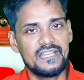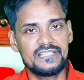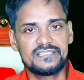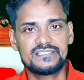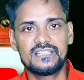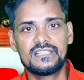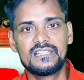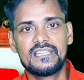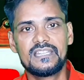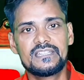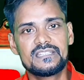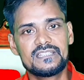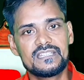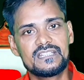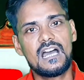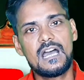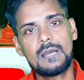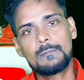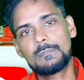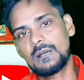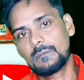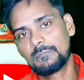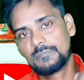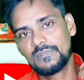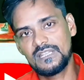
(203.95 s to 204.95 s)
ऐसा नहीं कि
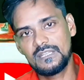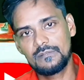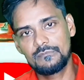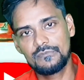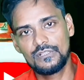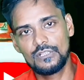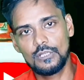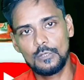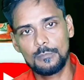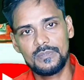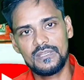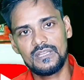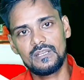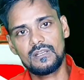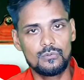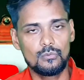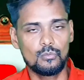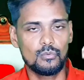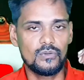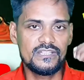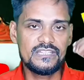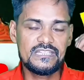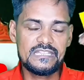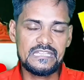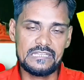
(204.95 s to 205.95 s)
आप अपने वीडियो पे
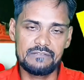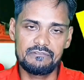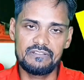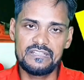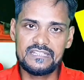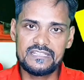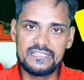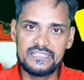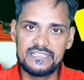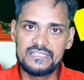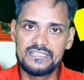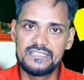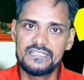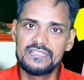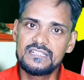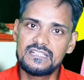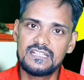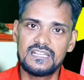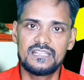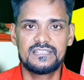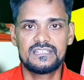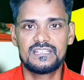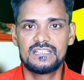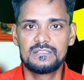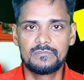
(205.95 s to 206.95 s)
वही एवरग्रीन ही
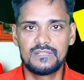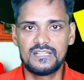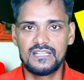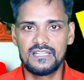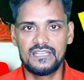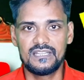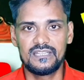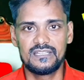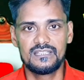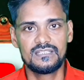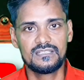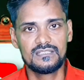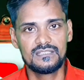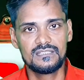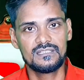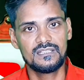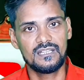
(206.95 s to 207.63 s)
कंटेंट बनाएं